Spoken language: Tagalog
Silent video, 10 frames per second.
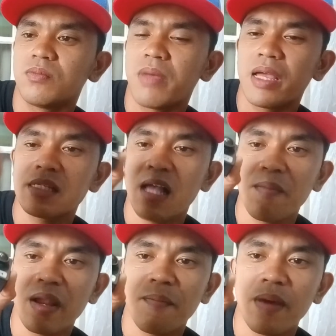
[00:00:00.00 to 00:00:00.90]
may
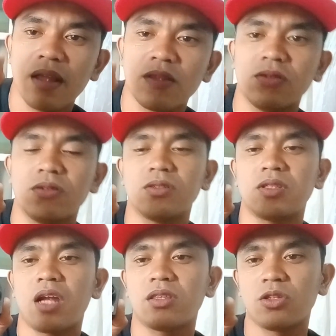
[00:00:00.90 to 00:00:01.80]
kasama na pala tong
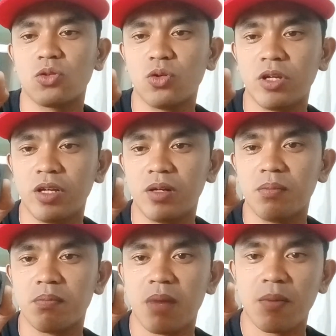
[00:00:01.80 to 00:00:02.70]
32 gig
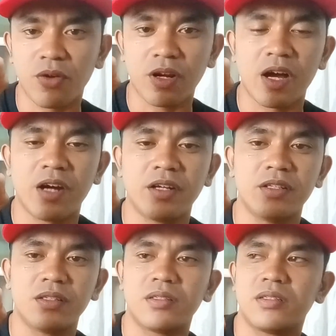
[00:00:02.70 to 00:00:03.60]
memory card
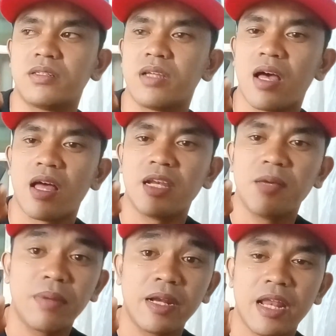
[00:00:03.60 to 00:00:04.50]
na
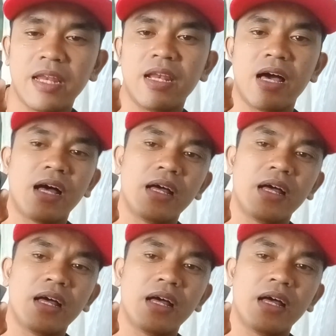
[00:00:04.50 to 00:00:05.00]
libre na nila